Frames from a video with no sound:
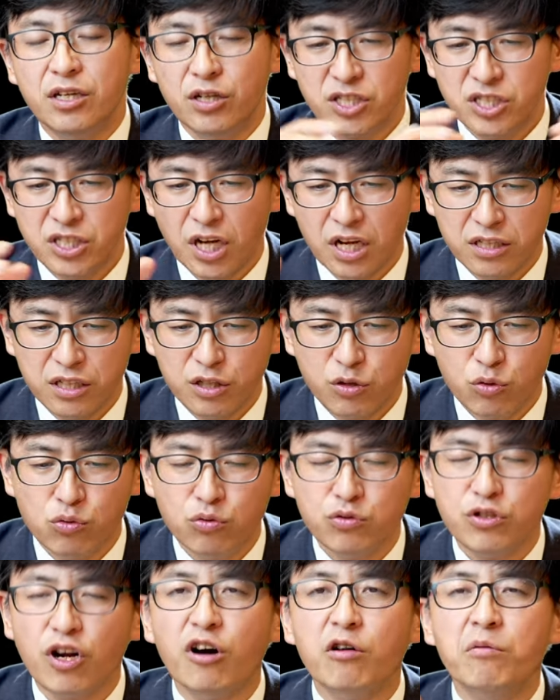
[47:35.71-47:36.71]
上帝
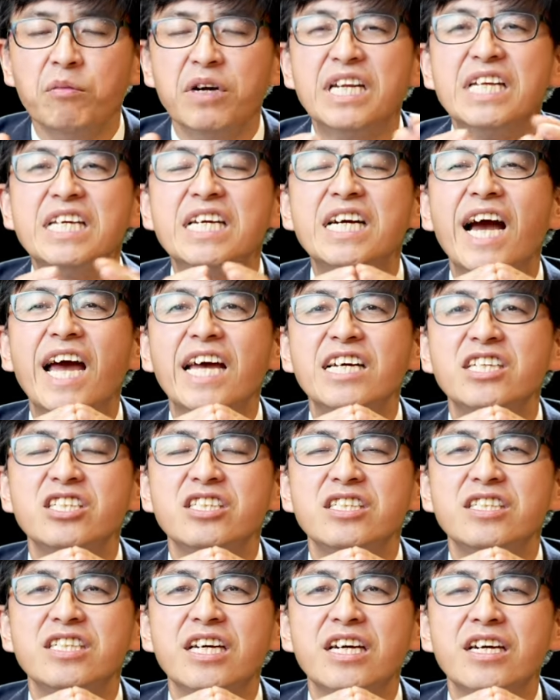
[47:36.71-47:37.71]
呼召我们离开
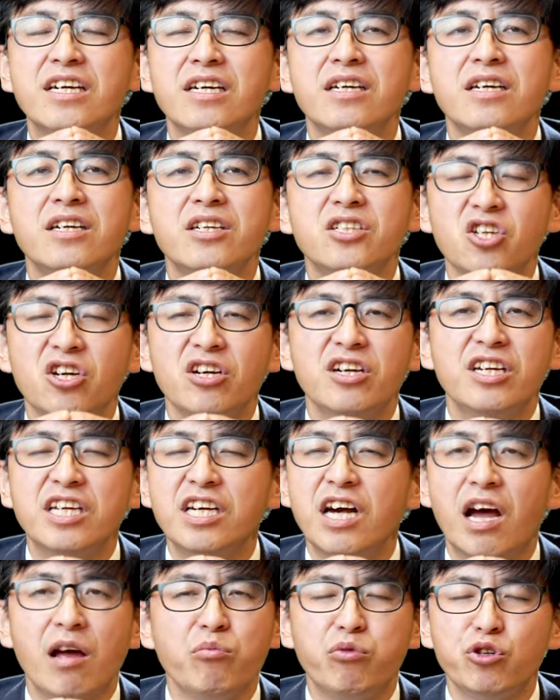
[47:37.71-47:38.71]
世界，这个离
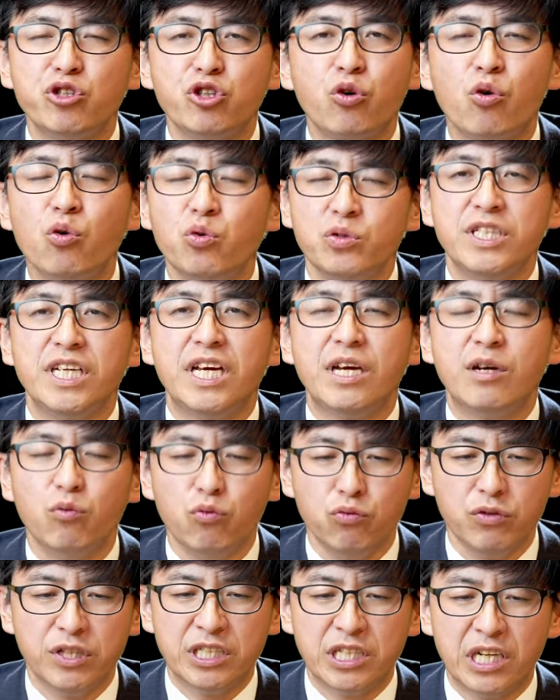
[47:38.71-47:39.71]
开不是空间
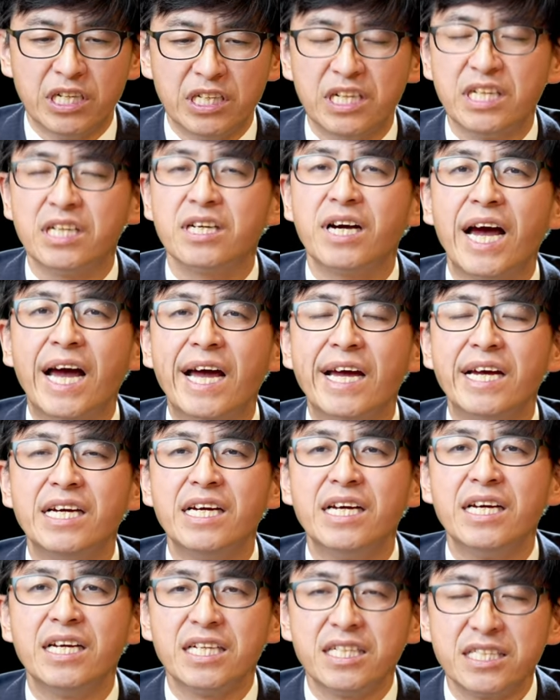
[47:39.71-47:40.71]
物理上的离开，
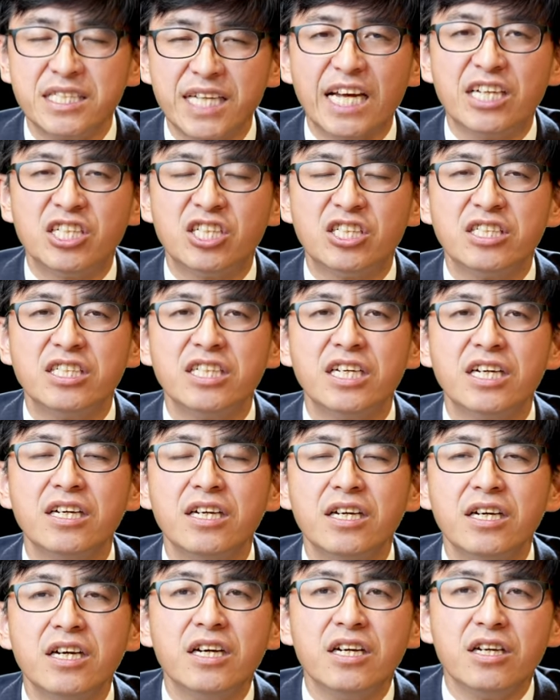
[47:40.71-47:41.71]
在世界，
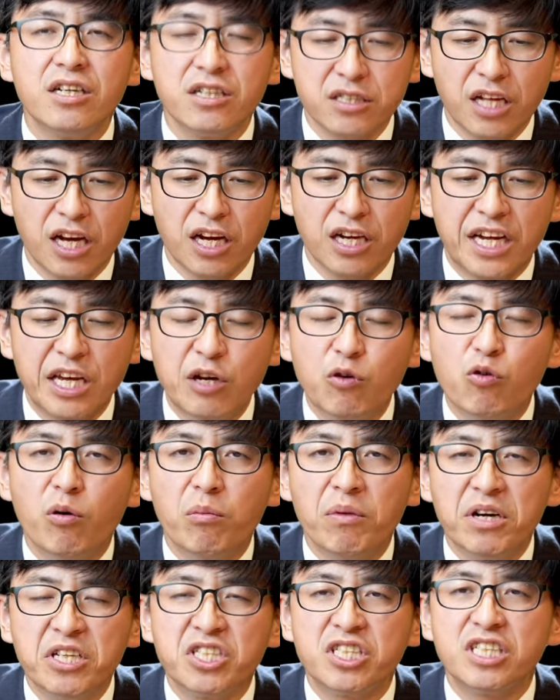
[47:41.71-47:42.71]
他给我
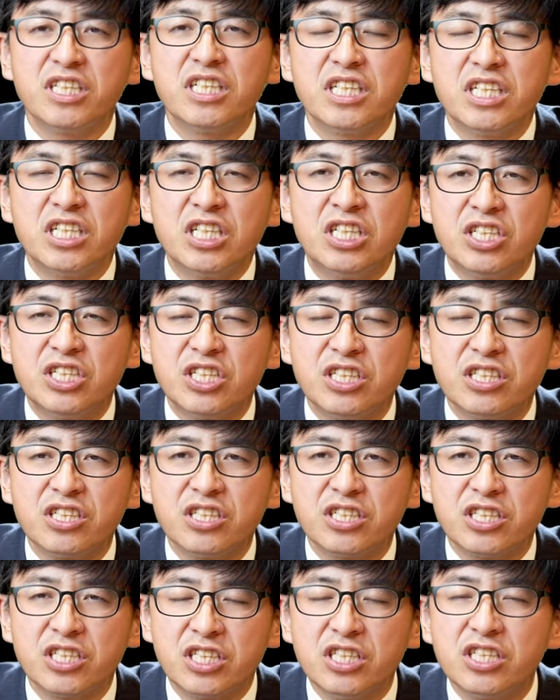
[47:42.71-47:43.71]
们心已经
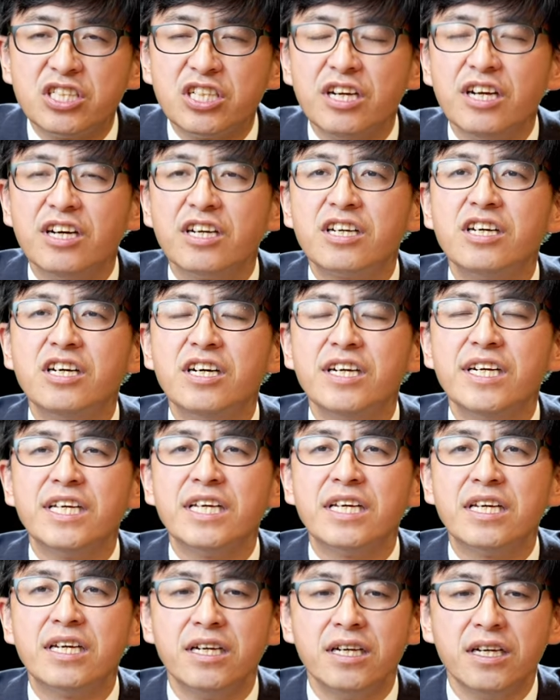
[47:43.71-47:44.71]
实行了割
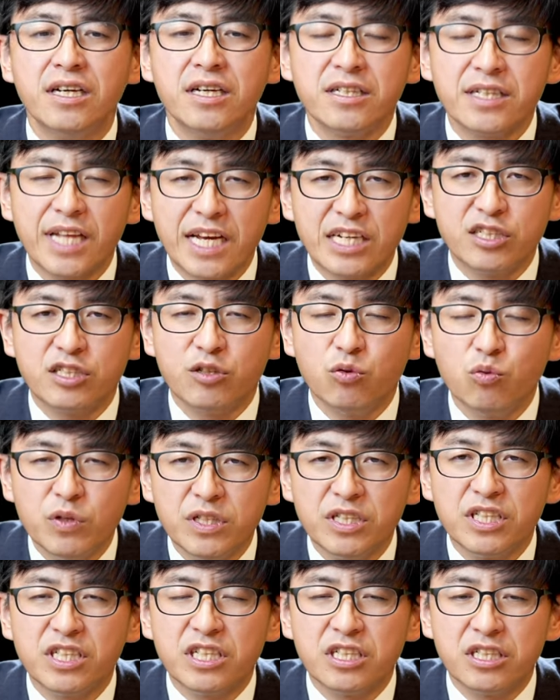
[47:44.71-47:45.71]
礼，但是
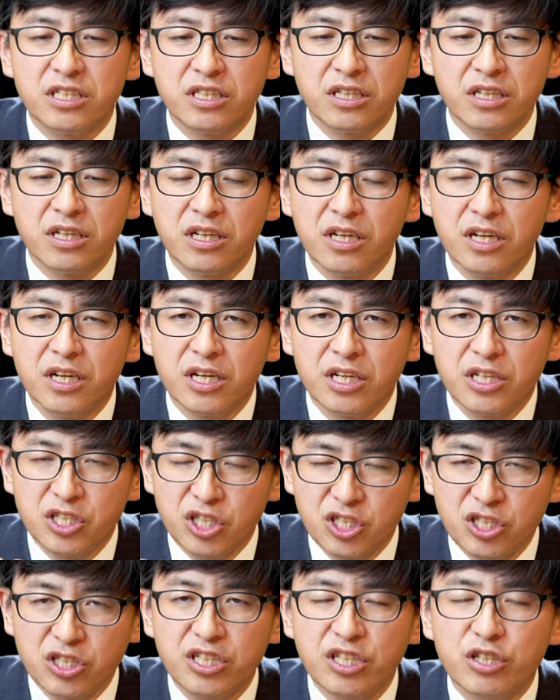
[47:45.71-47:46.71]
问题是，
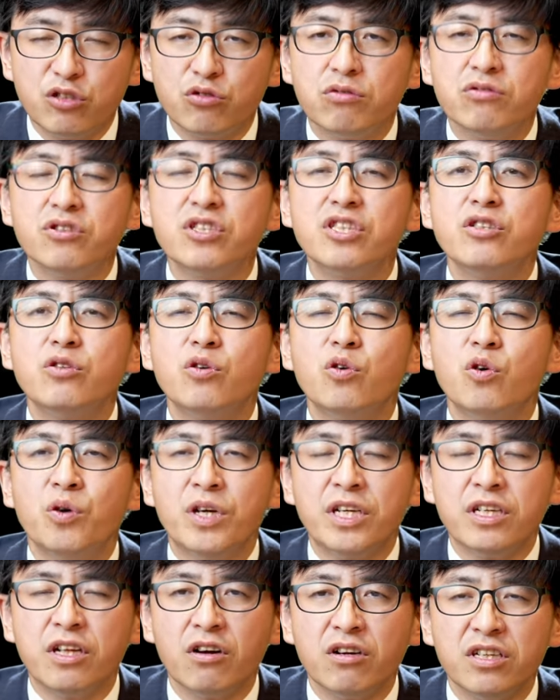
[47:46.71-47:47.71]
世界重新又
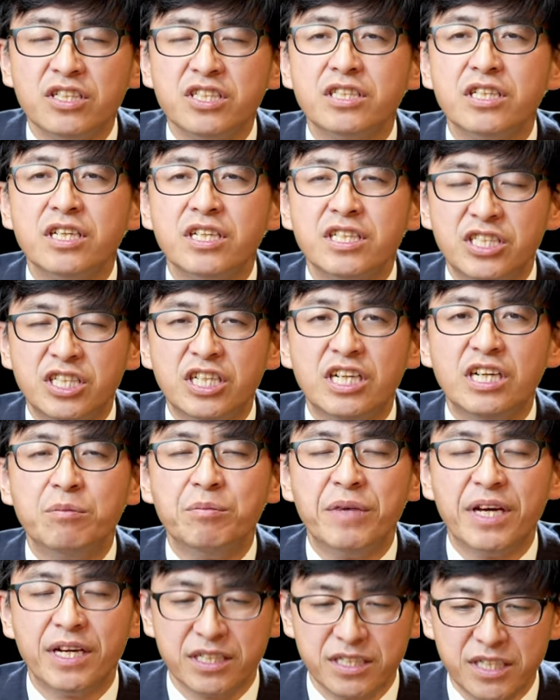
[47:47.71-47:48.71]
回到了心里
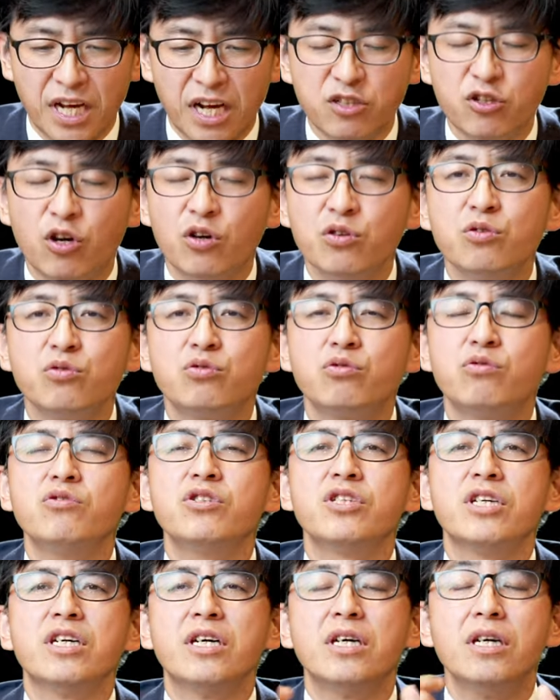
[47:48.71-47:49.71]
面，杂草又丛
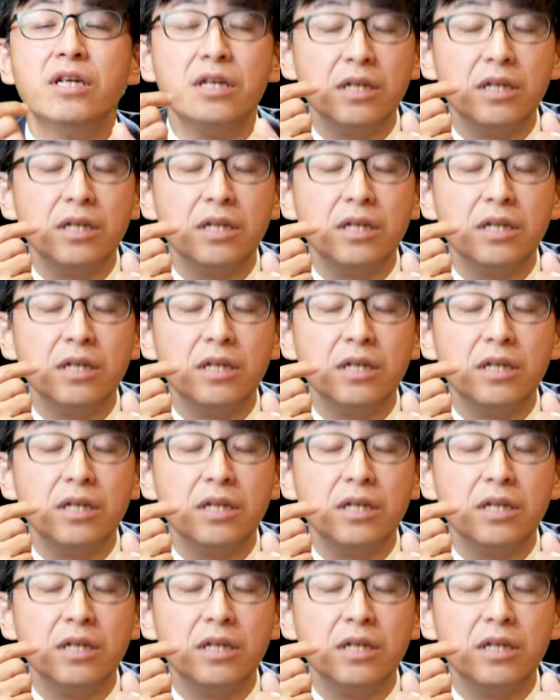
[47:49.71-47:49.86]
生。